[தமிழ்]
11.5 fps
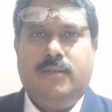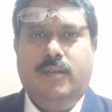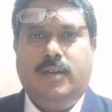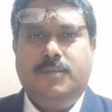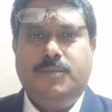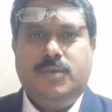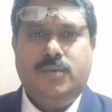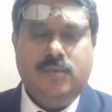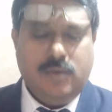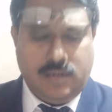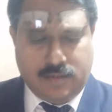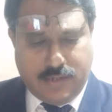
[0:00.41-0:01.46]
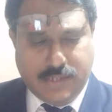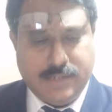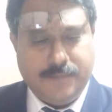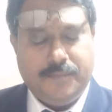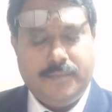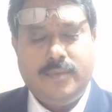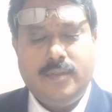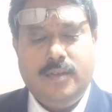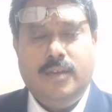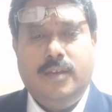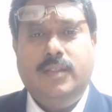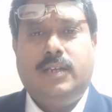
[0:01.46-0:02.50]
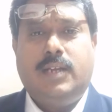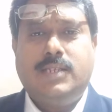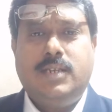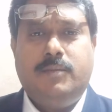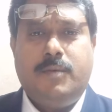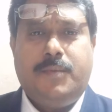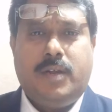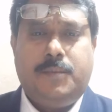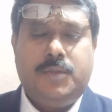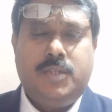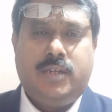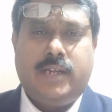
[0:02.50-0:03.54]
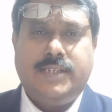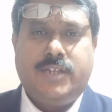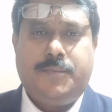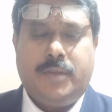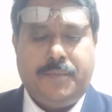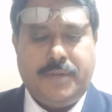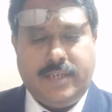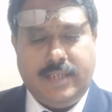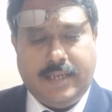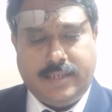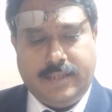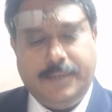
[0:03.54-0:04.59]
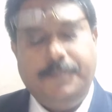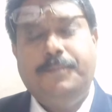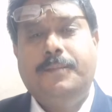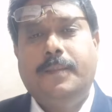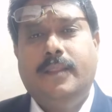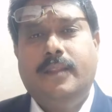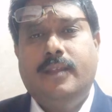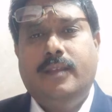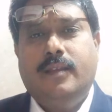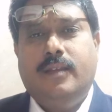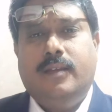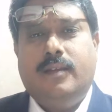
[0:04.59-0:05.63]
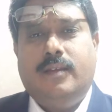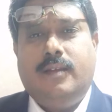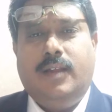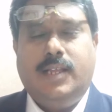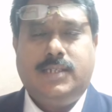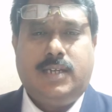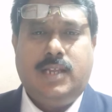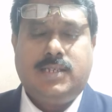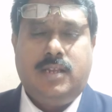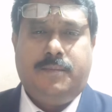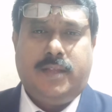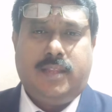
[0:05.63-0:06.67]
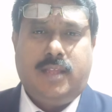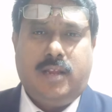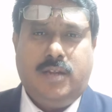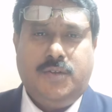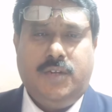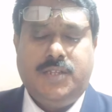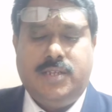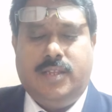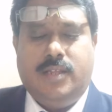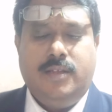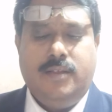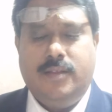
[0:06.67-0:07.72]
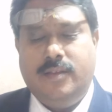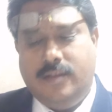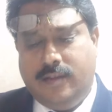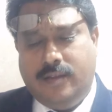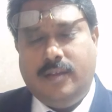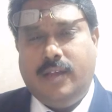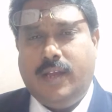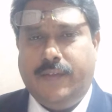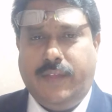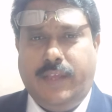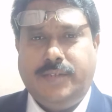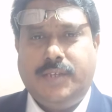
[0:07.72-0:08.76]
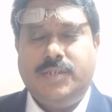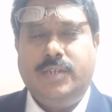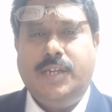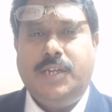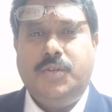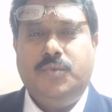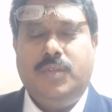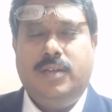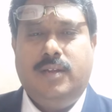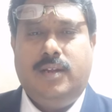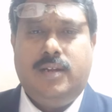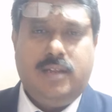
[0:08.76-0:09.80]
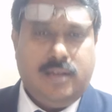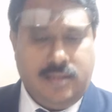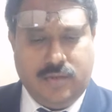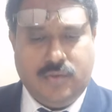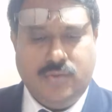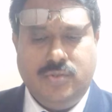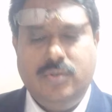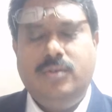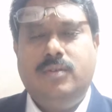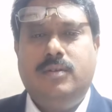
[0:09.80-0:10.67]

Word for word: வெல்கம் டு கூகுள் கிளாஸ் இந்த கிளாஸில் நம்ம பார்க்க போது ட்ரான்ஸ்ஃபர் ஆஃப் ப்ராப்பர்ட்டி ஆக்ட் தான் லாஸ்ட் கிளாஸில் பார்த்த கண்டினியூஷன் தான் அதே செக்ஷன் எயிட்டி டூ தான் ஆனால் இது கொஞ்சம்